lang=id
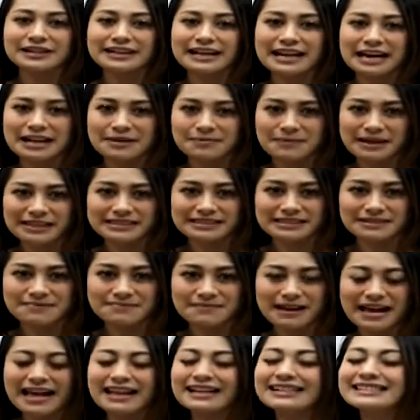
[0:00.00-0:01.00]
dengan
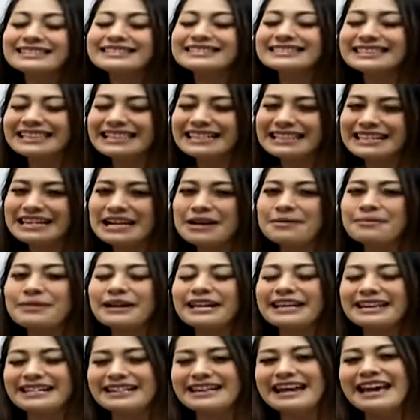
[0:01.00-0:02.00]
maksimal sehingga
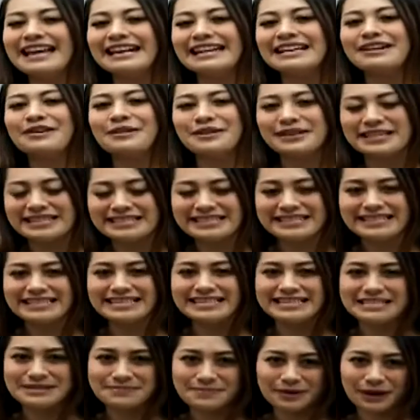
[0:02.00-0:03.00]
menghindari kondisi
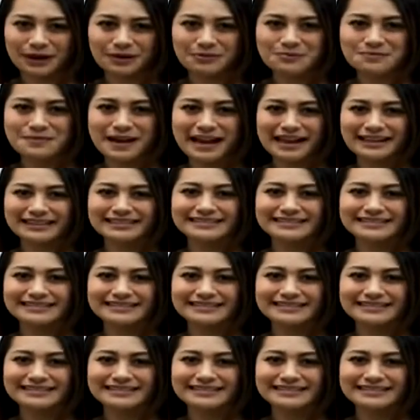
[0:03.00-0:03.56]
gigi berlubang.